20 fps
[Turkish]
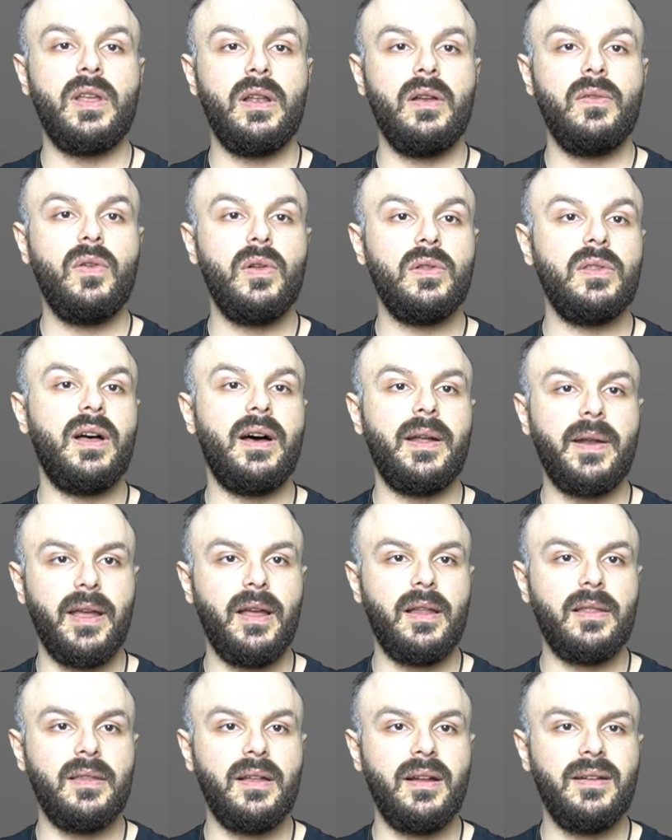telefonla
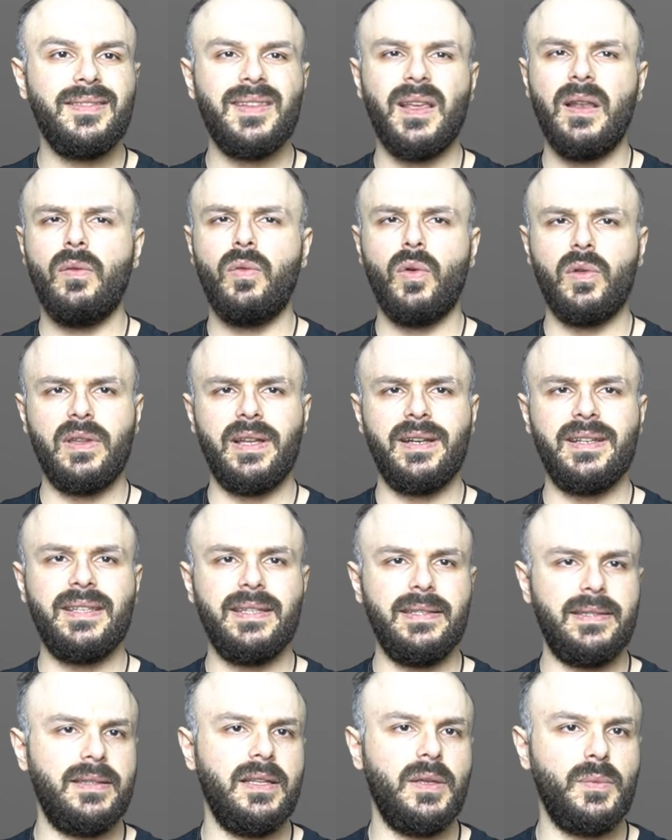arayanlar telefonları
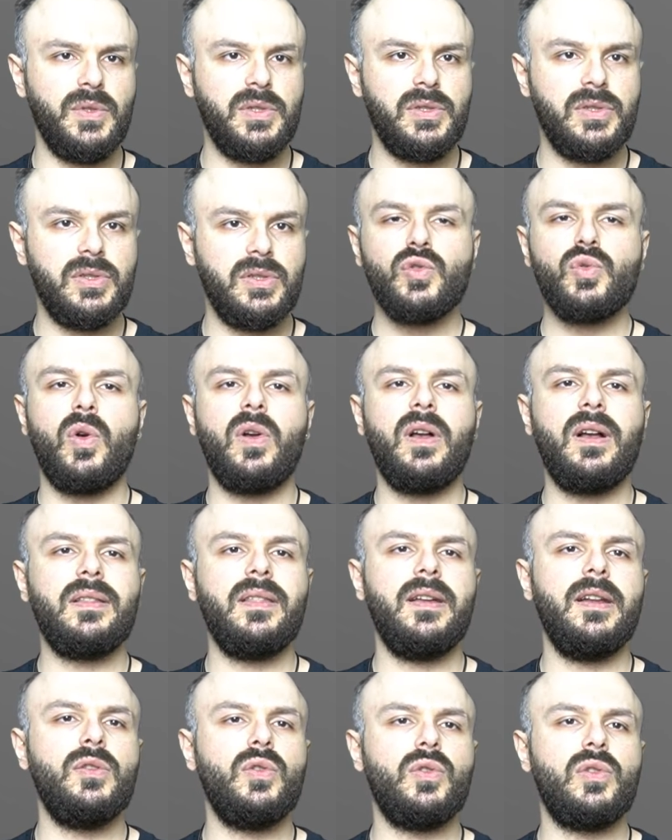kilitlemiş,
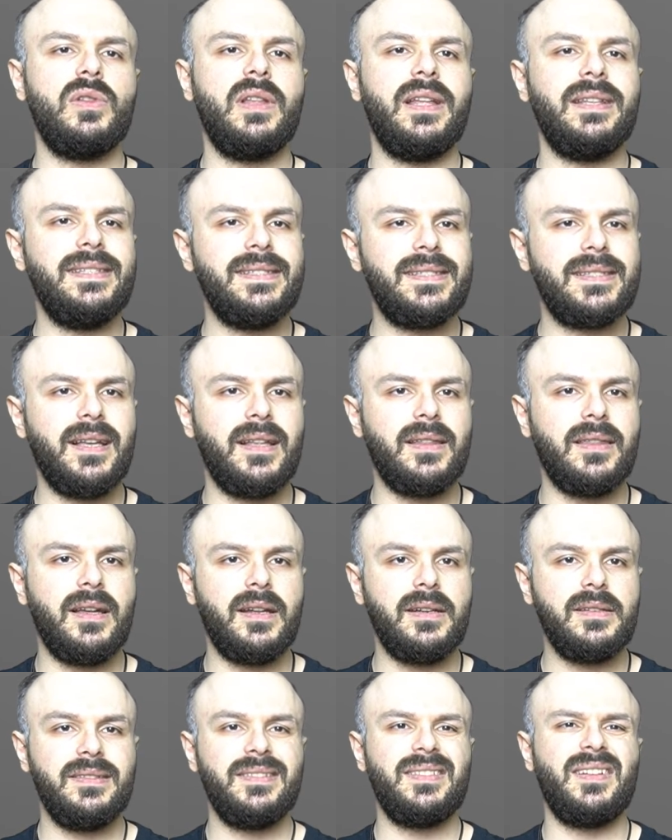sokaklara dökülen
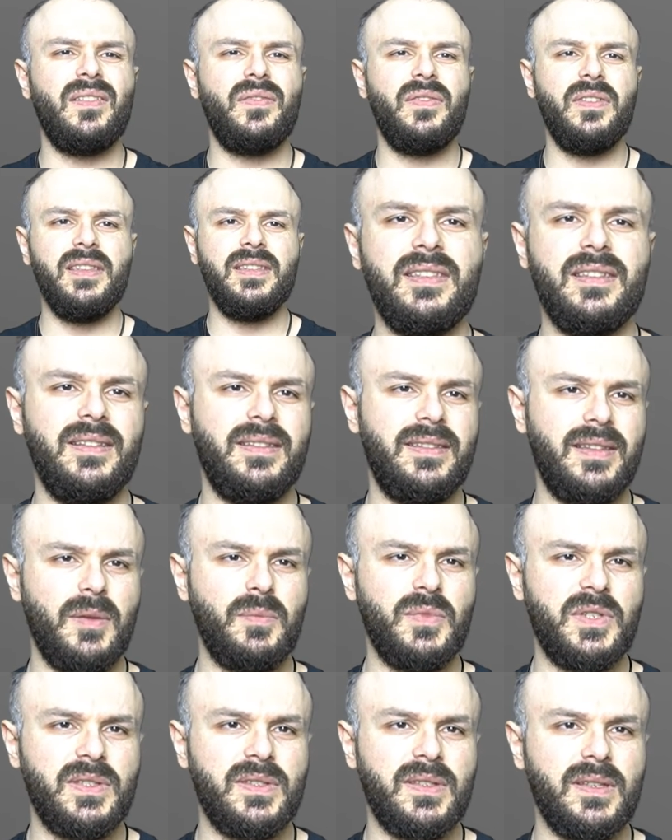insanlar trafiği
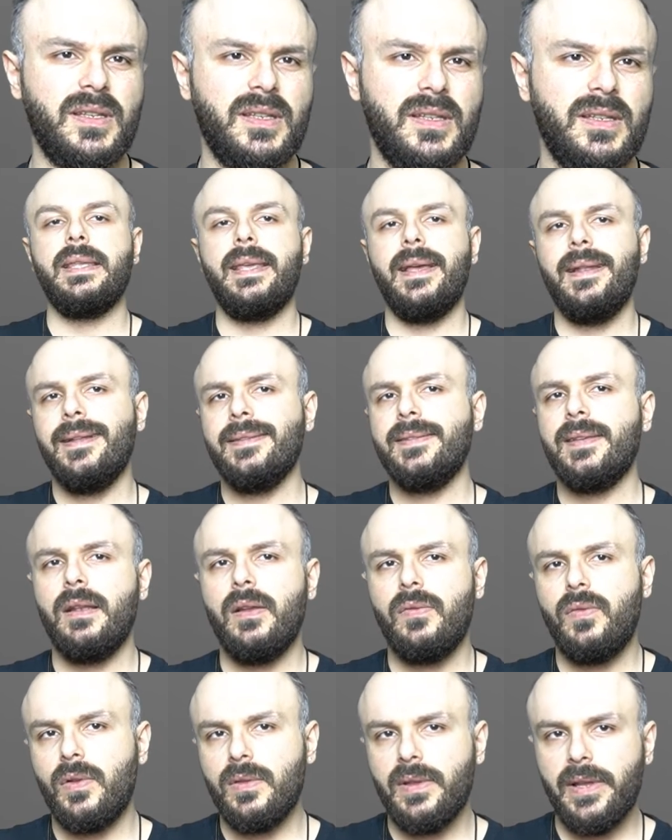kilitlemişti. Gelen
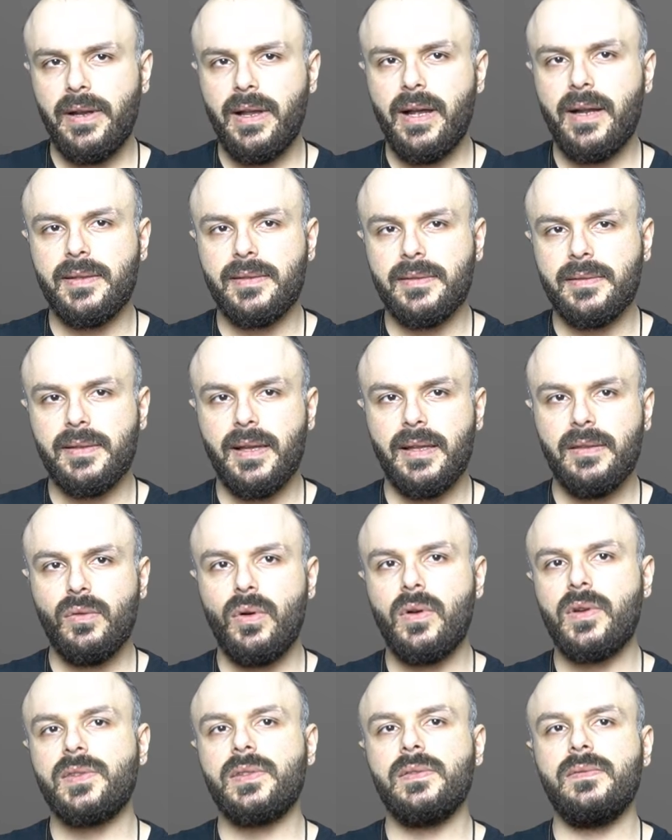telefonlar ardından
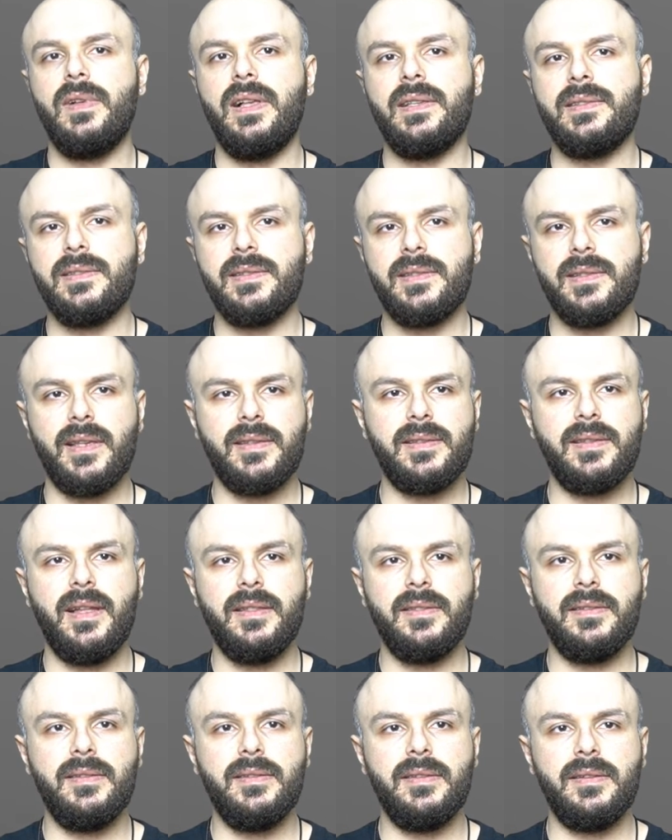Orson Welles'in
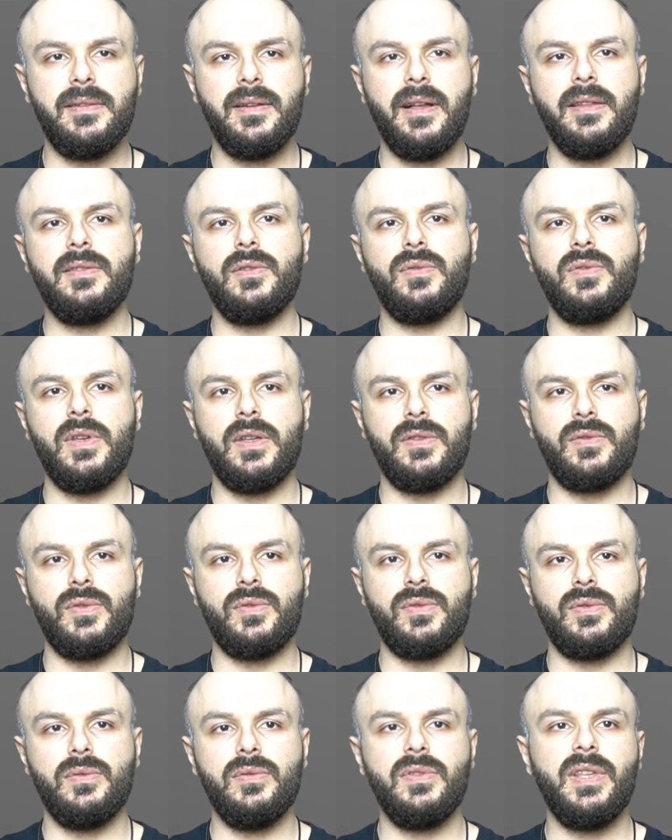seslendirdiği radyo
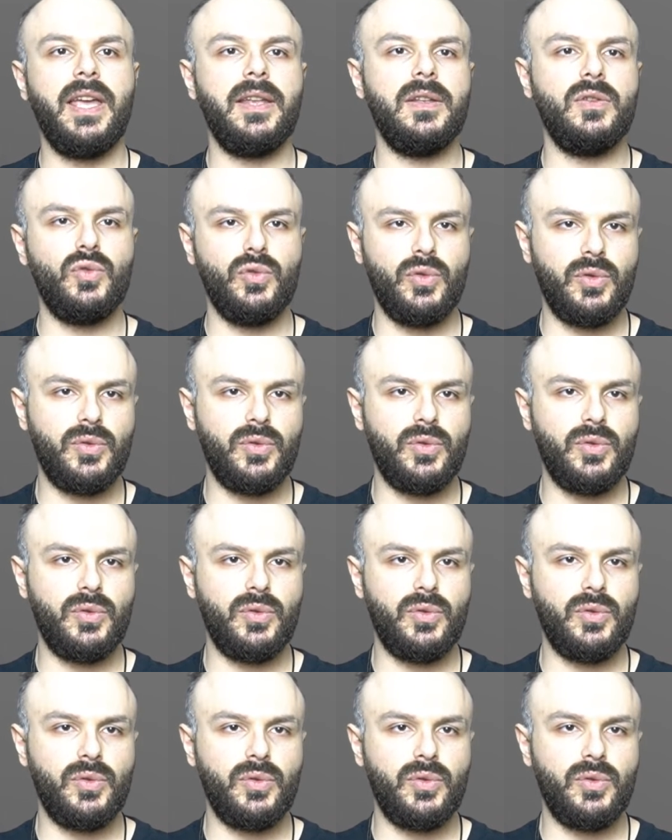tiyatrosunun yayını